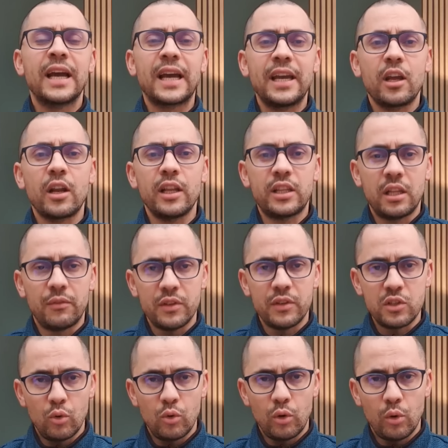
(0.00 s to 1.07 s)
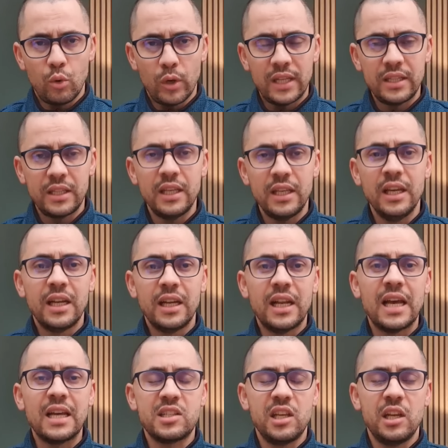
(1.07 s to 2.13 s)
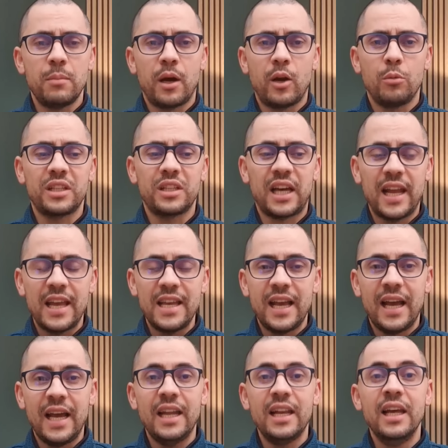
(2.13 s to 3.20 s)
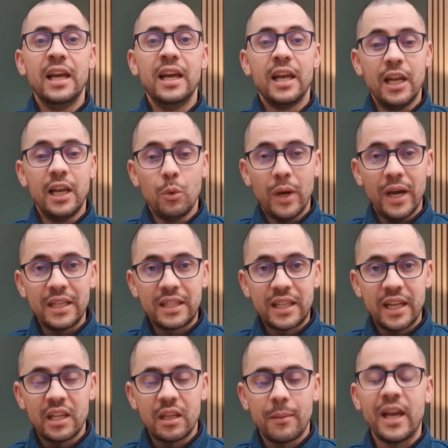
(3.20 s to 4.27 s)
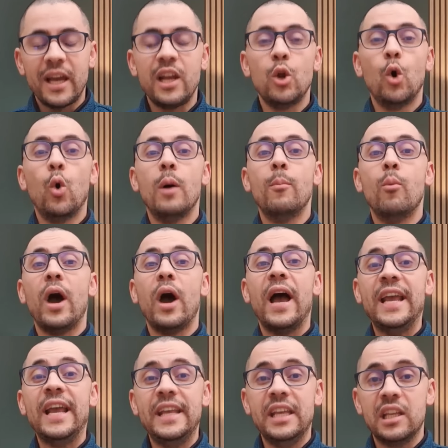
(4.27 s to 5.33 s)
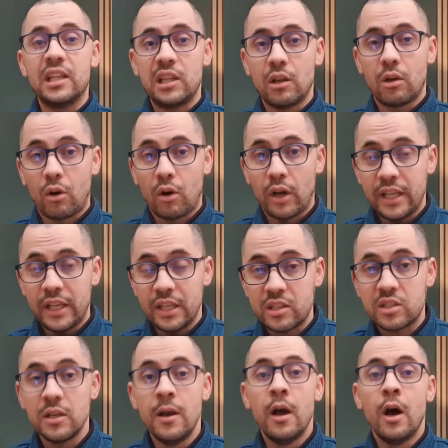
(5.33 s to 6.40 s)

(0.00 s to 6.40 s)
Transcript: غير التلفزيون الهولندي لهذه المعلومات على اي حال اللواء الثاني ده بقى اللي هو مؤيد للرئيس